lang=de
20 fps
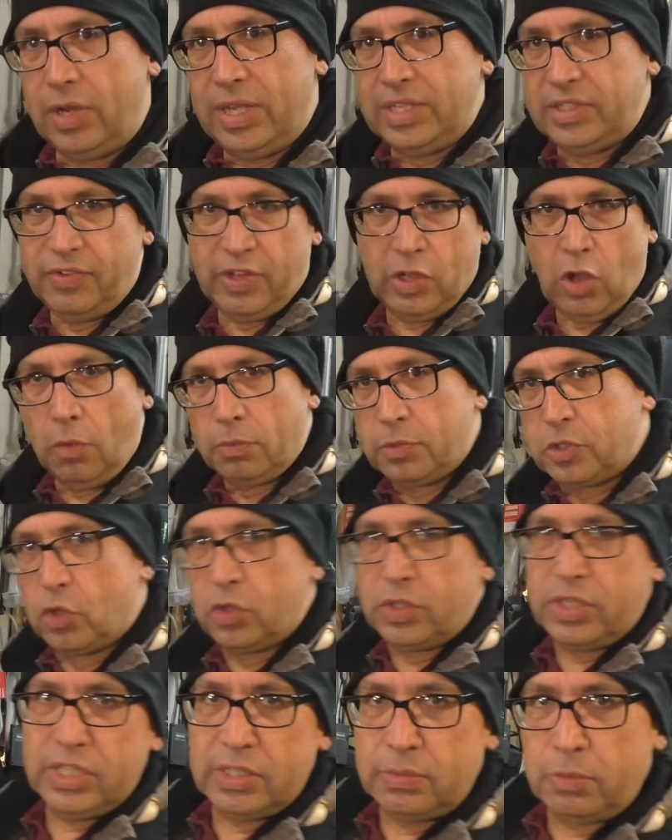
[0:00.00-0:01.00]
und herzlich willkommen
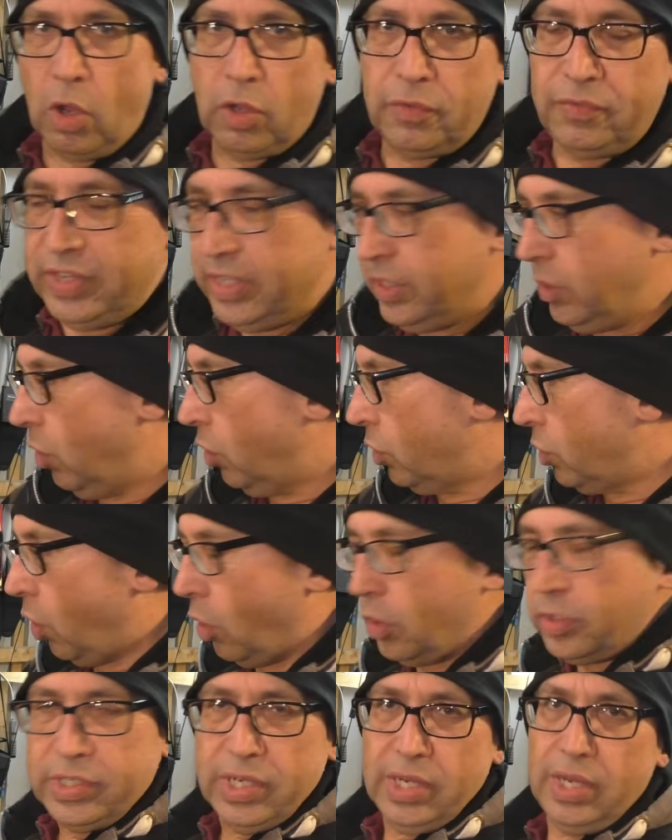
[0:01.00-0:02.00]
zu diesem neuen Video und
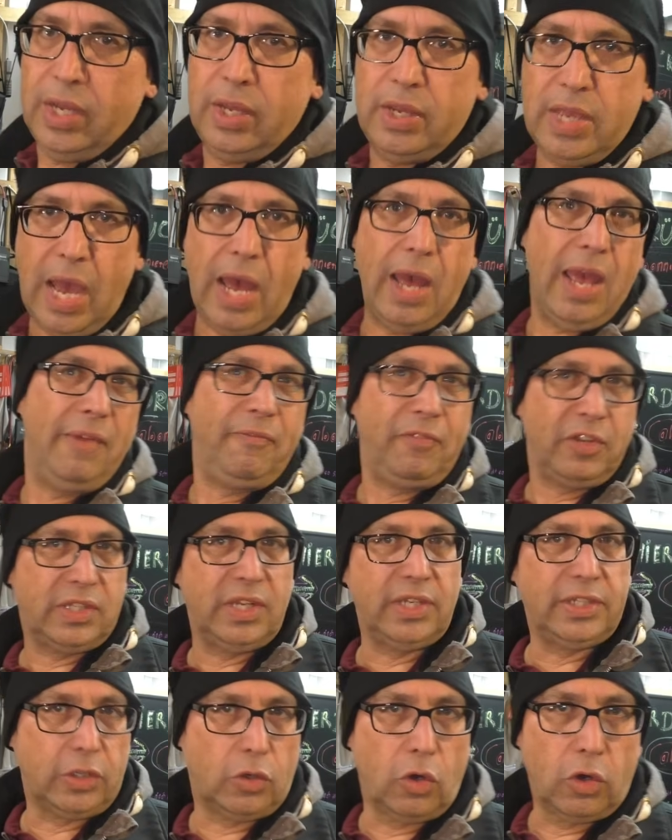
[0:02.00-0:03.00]
heute ja etwas
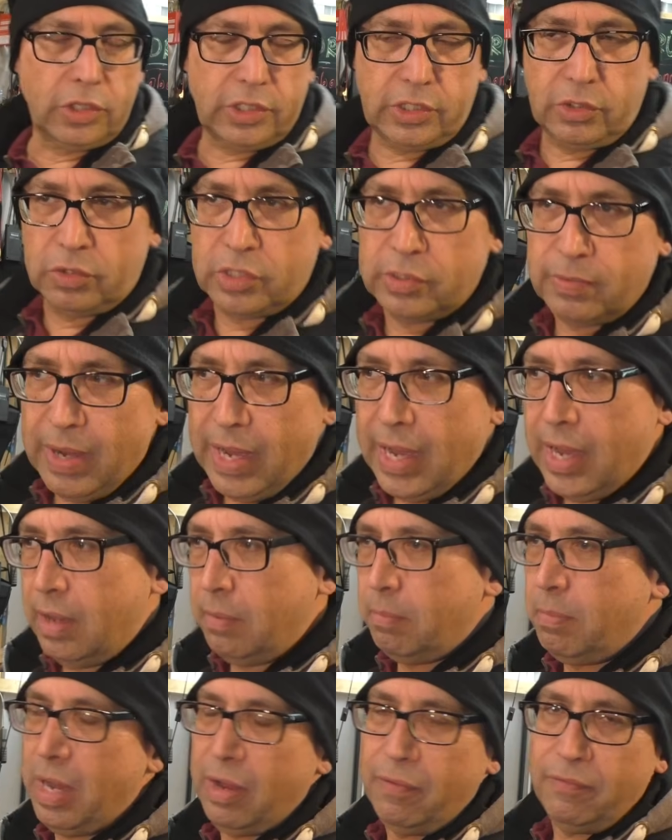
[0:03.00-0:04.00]
leichte Kost und
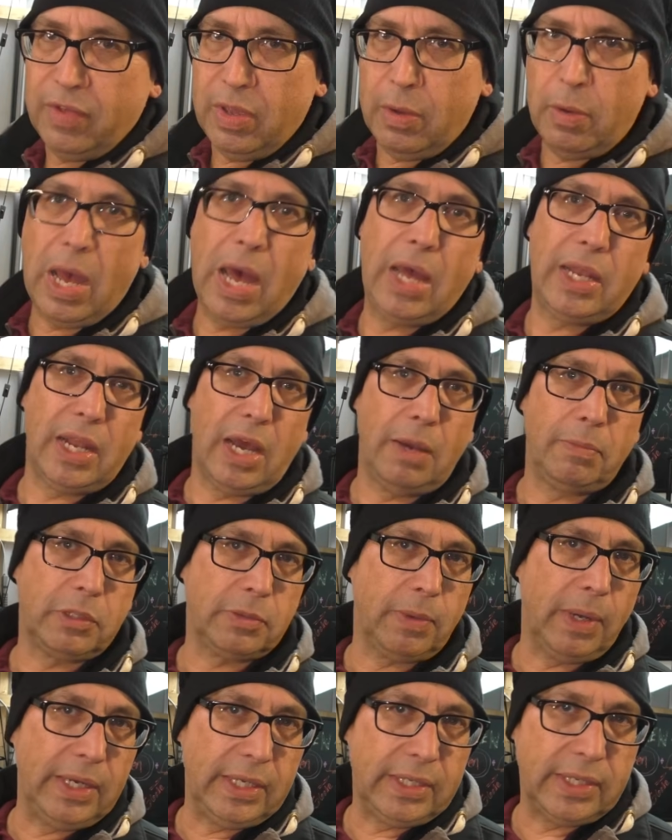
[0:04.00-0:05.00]
zwar machen wir an einem
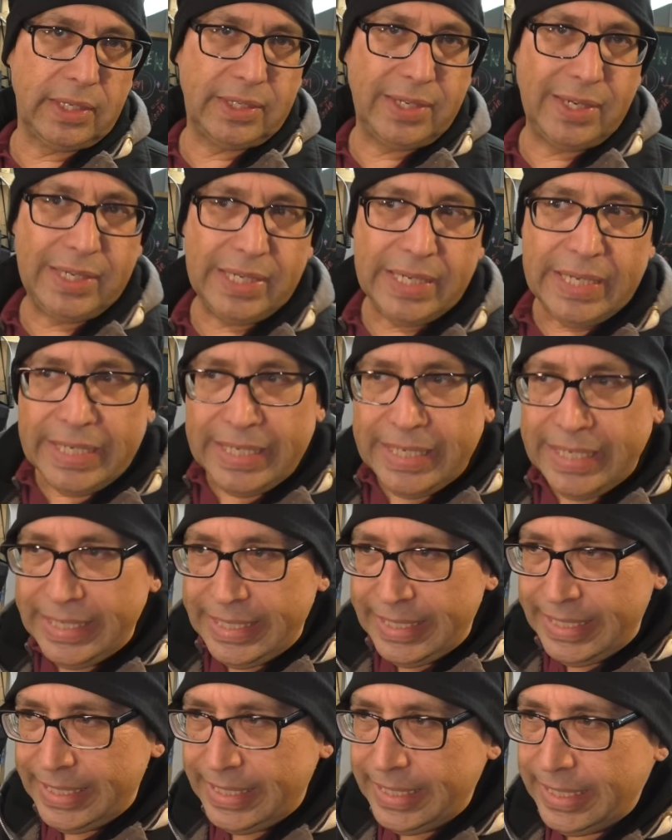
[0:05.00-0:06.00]
2 Liter
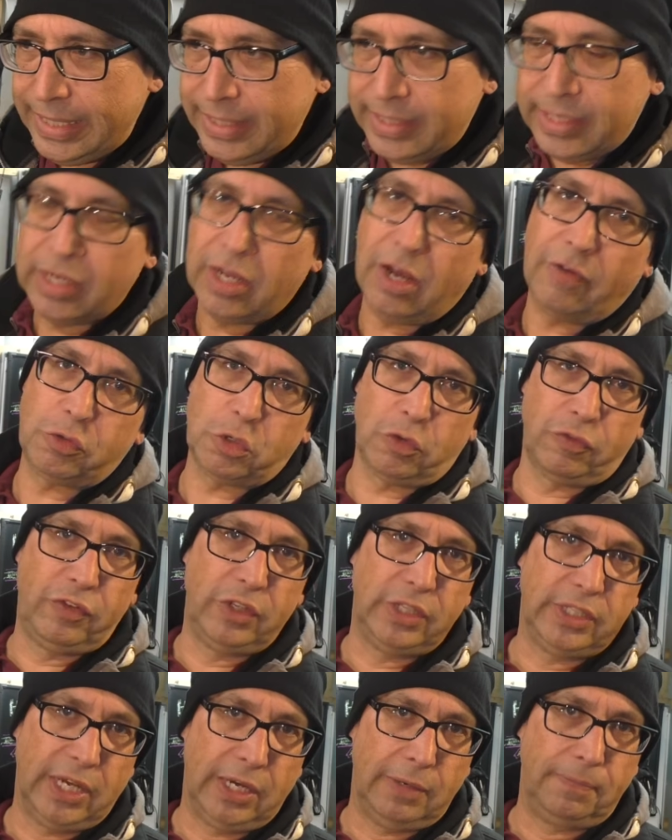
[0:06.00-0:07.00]
TDI den
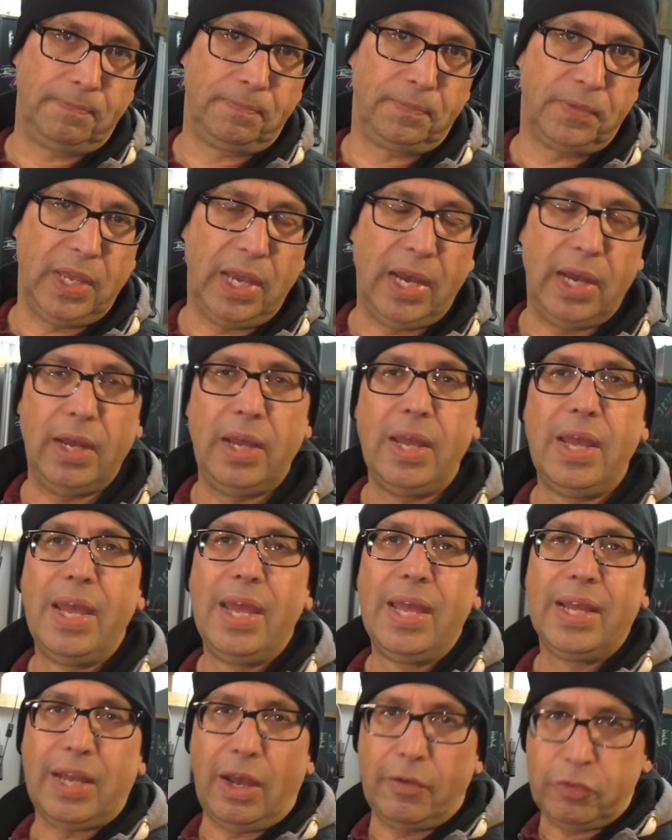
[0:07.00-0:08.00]
Kraftstofffilter. Ja.
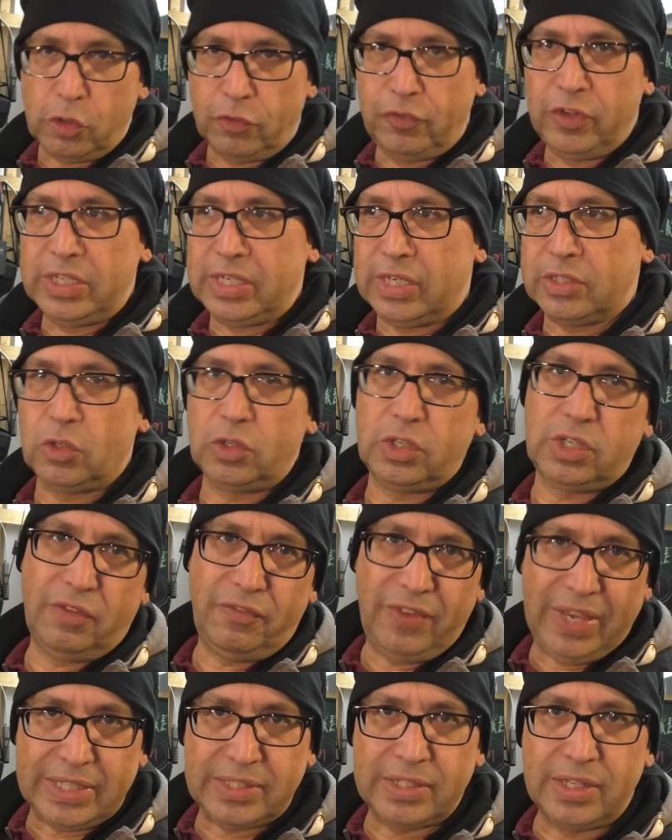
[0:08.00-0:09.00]
Kraftstofffilter solltet
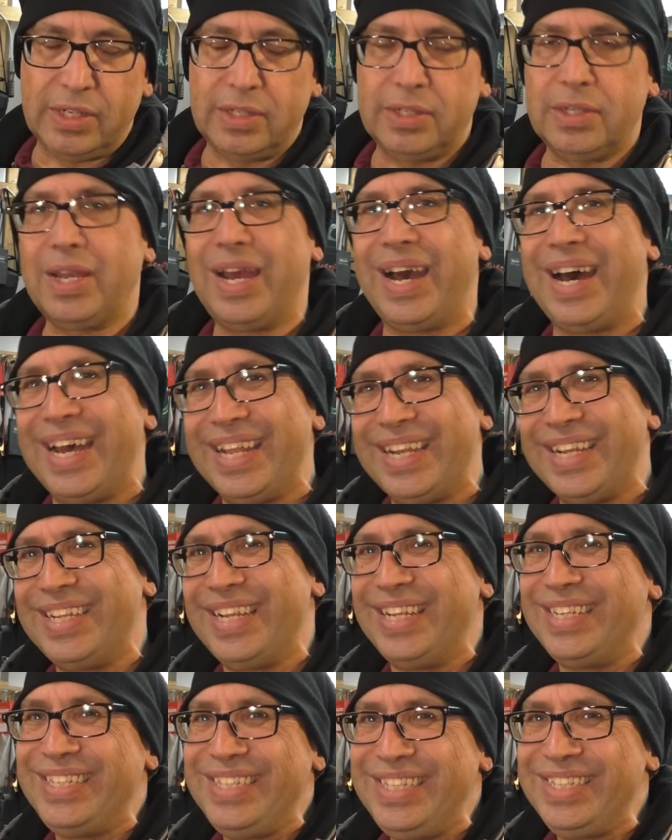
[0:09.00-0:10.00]
ihr wechseln. Gerade
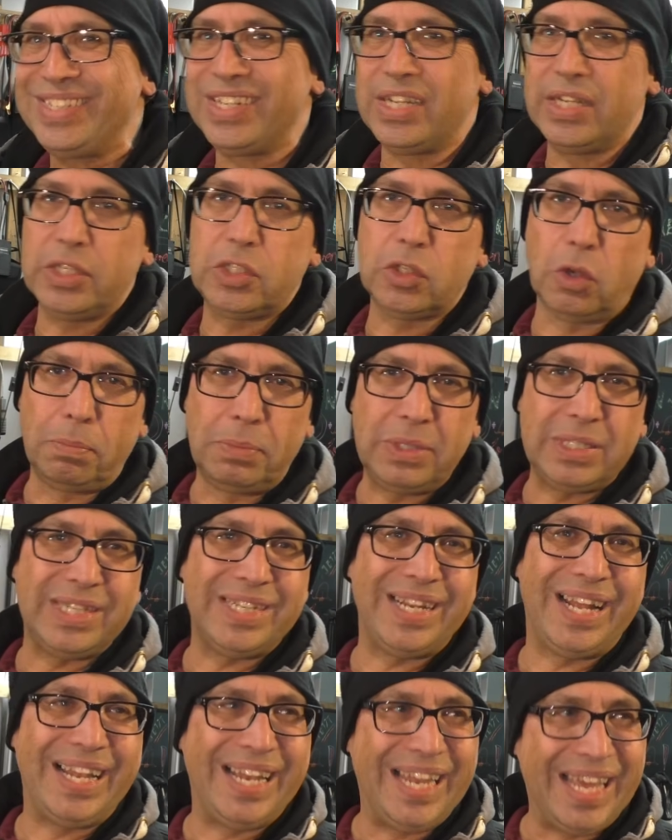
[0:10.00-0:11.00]
der Diesel ist so ein
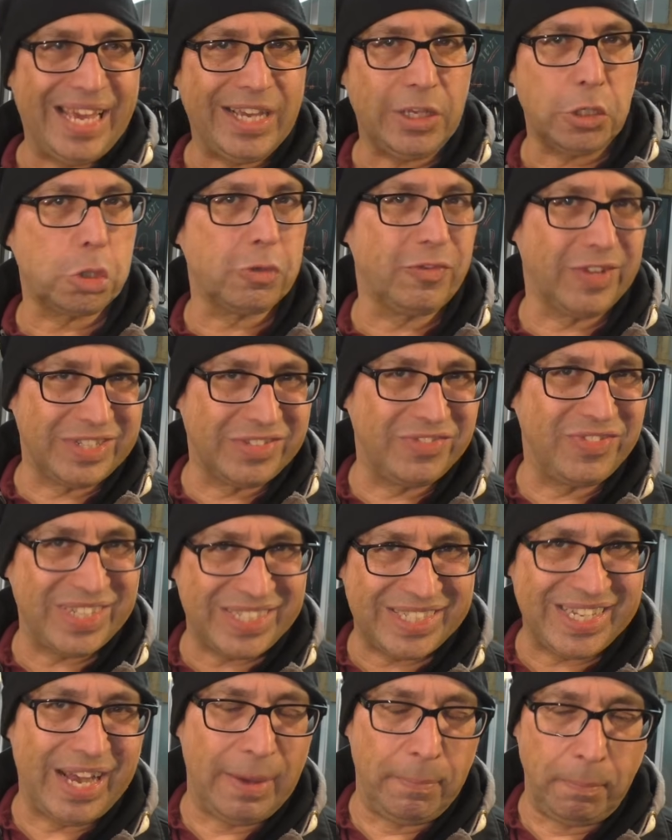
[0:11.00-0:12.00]
bisschen allergisch, was
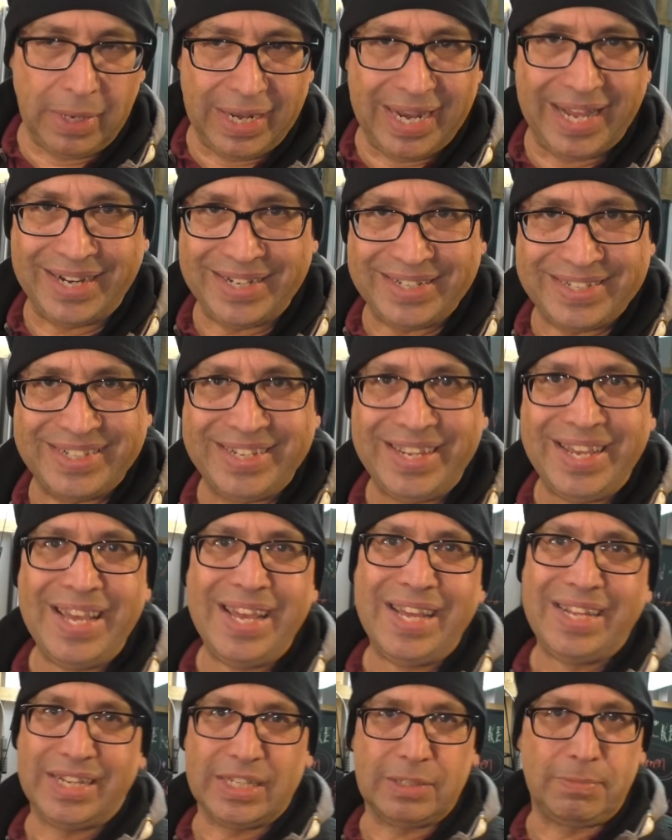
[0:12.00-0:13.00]
Wasser anbelangt.
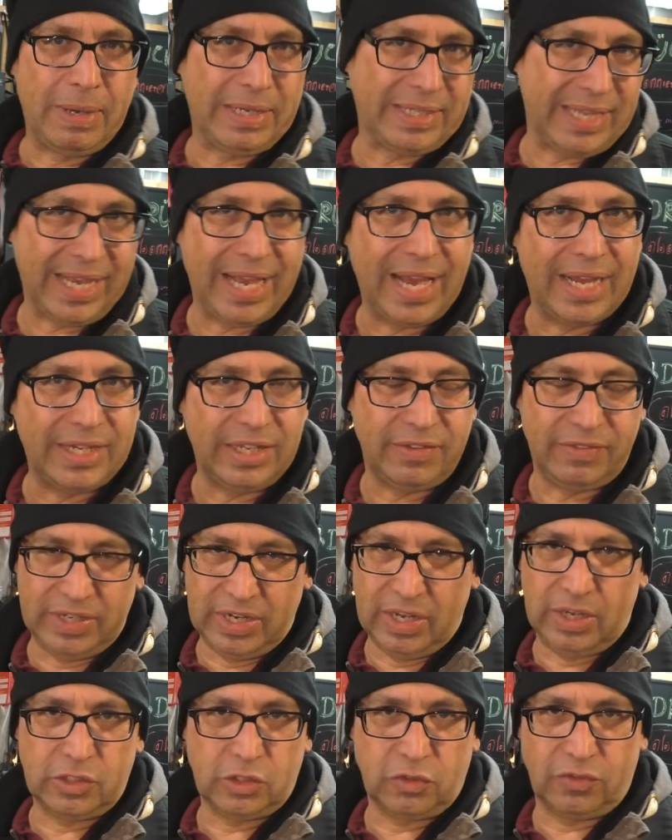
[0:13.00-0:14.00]
Das mag der gar nicht, wenn
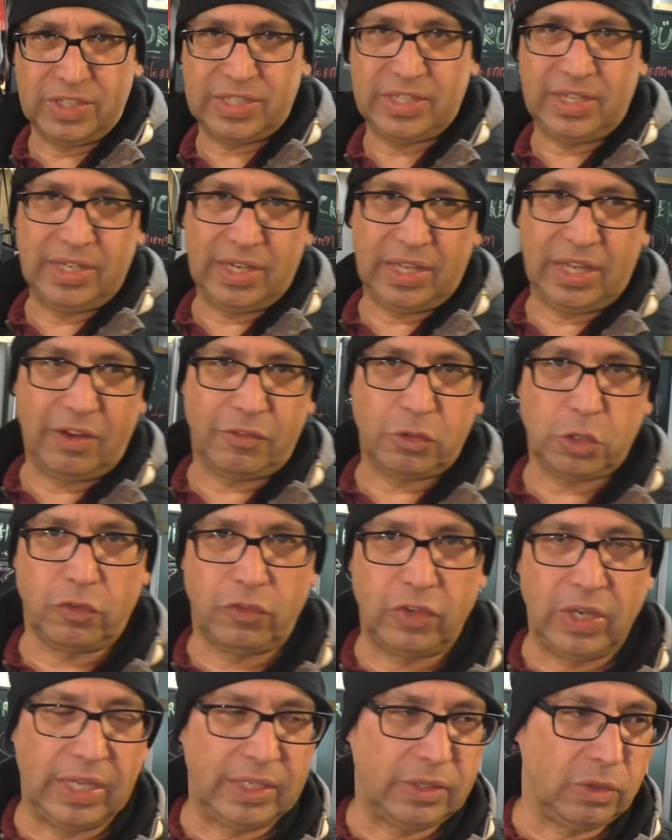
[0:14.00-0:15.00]
ihr also Wasser in den
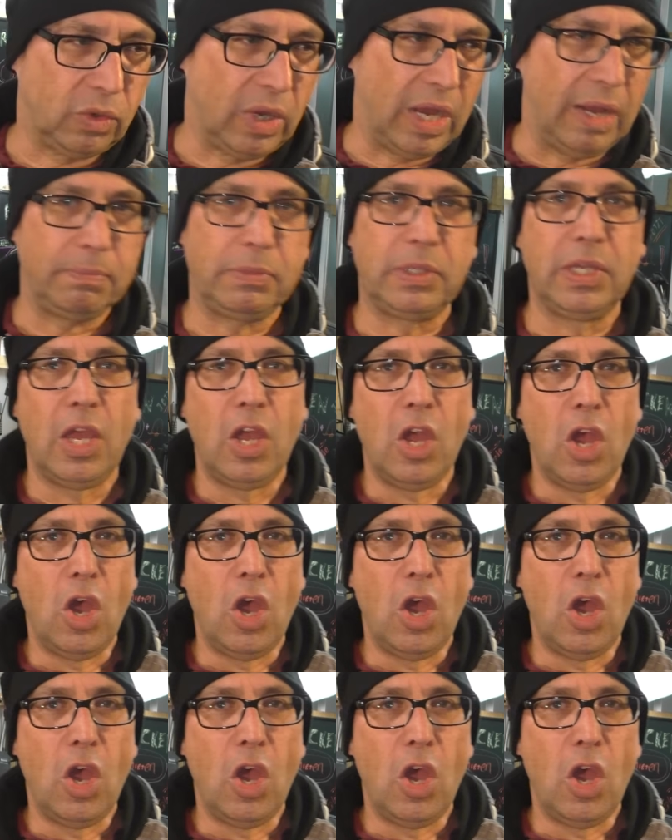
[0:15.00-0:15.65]
Kraftstoffleitungen habt.